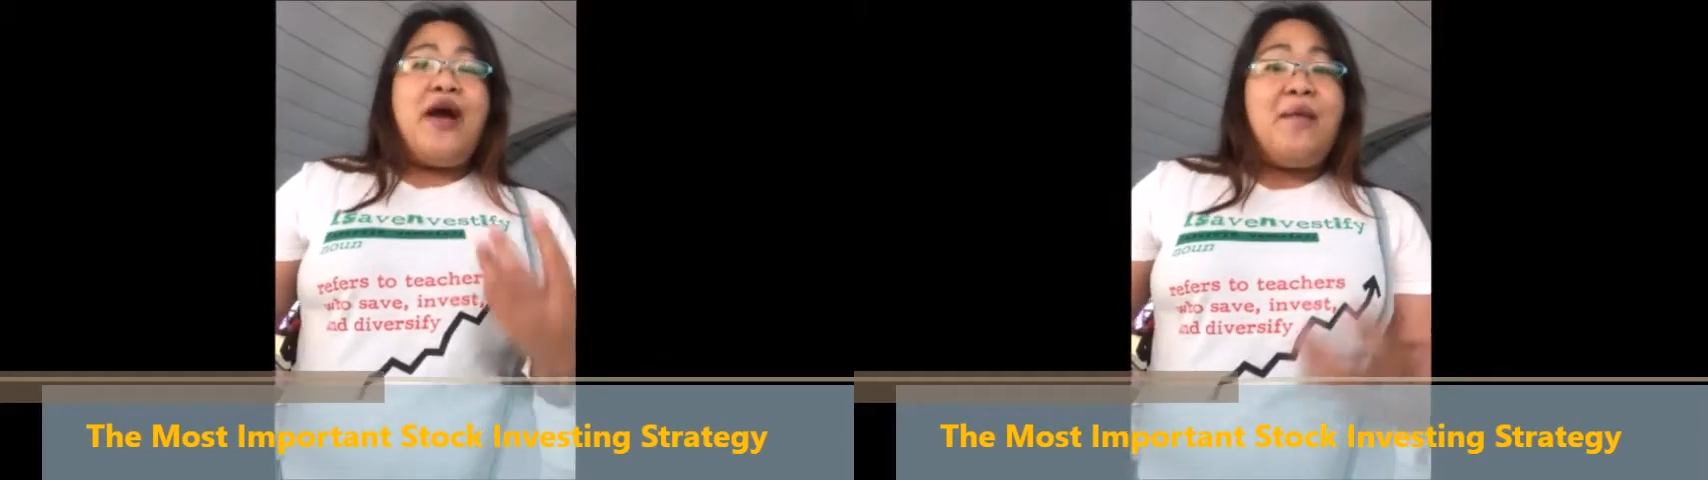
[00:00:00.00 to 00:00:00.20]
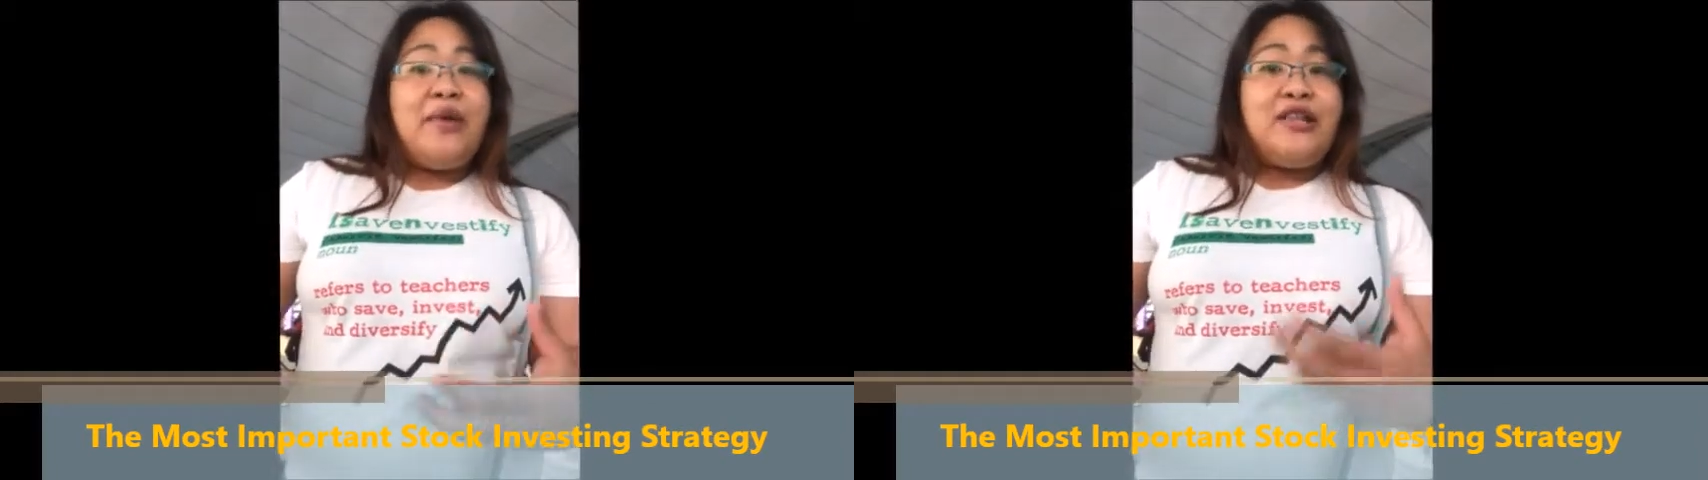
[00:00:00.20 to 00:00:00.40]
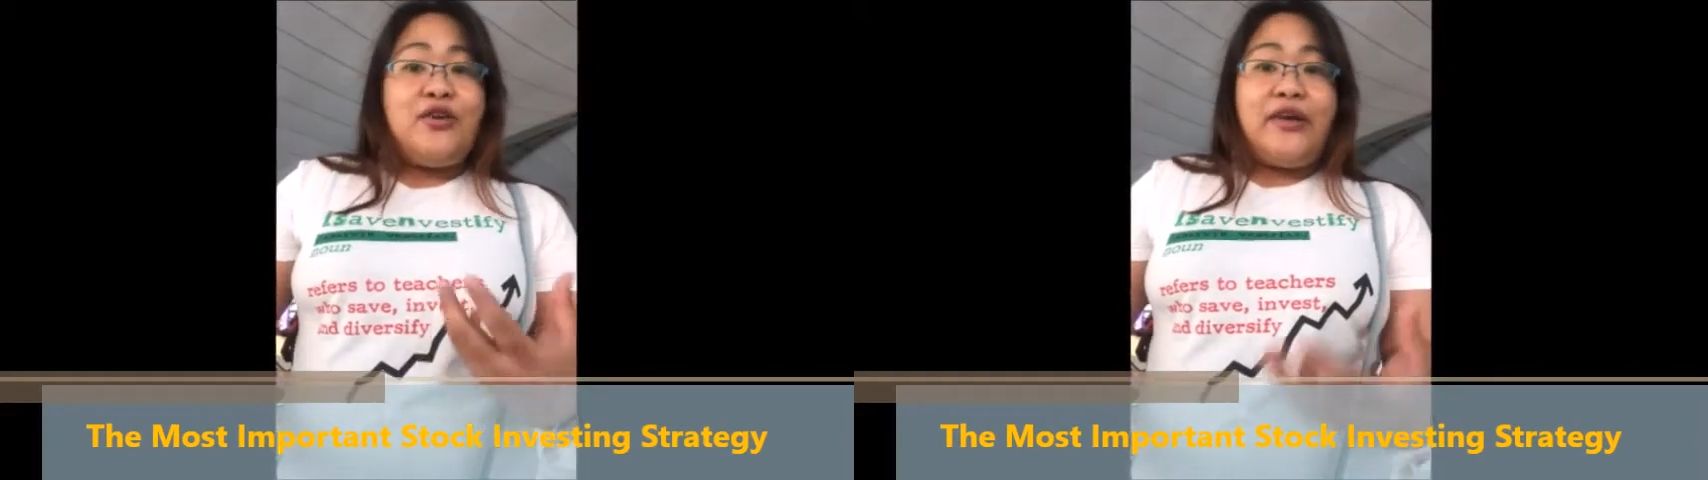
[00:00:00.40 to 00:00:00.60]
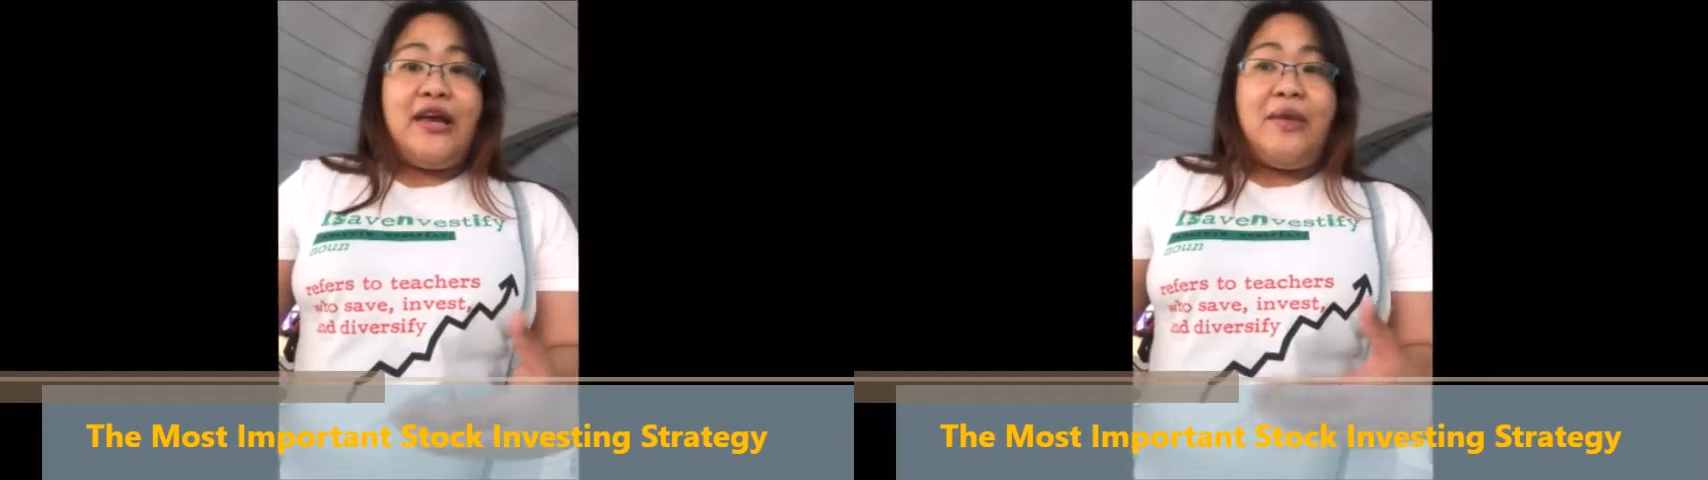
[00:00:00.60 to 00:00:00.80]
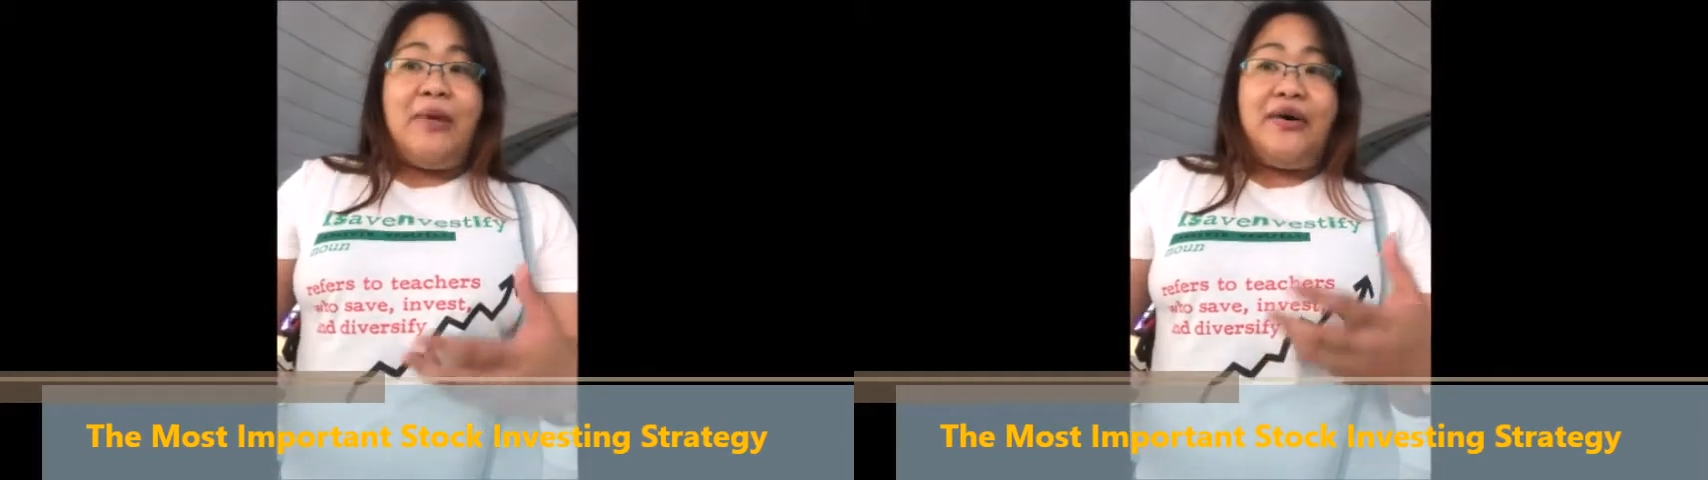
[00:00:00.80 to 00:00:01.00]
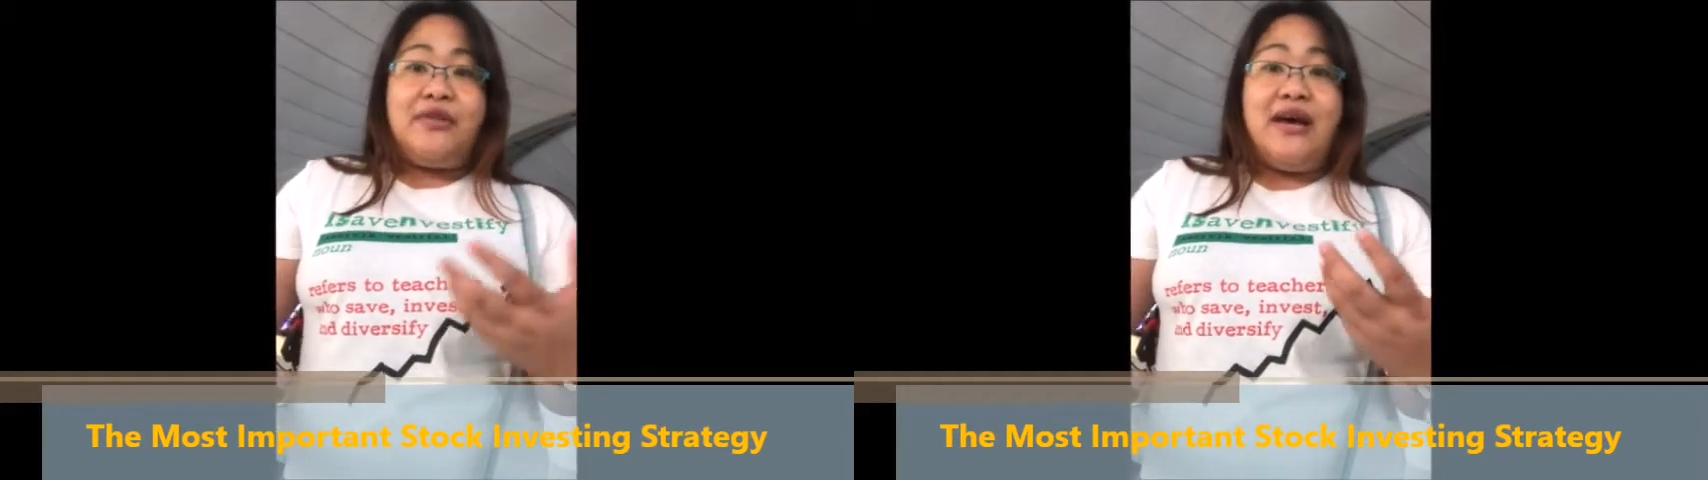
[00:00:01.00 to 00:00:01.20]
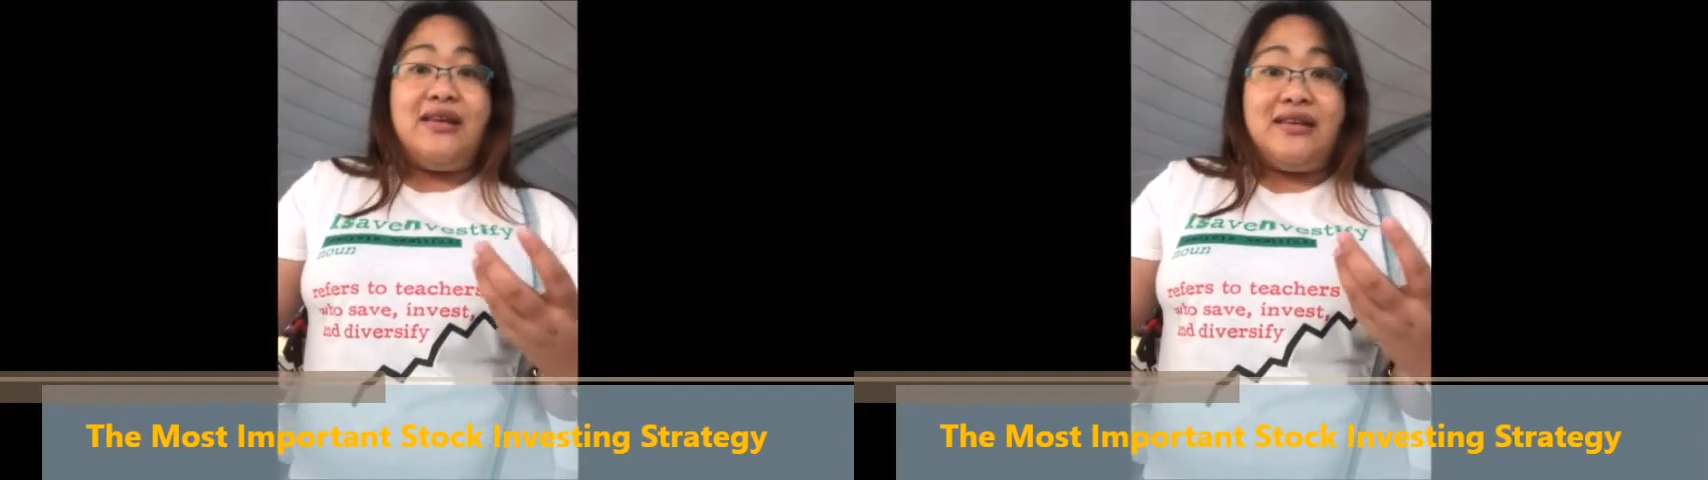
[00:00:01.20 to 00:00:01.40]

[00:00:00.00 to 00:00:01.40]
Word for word: why am I talking about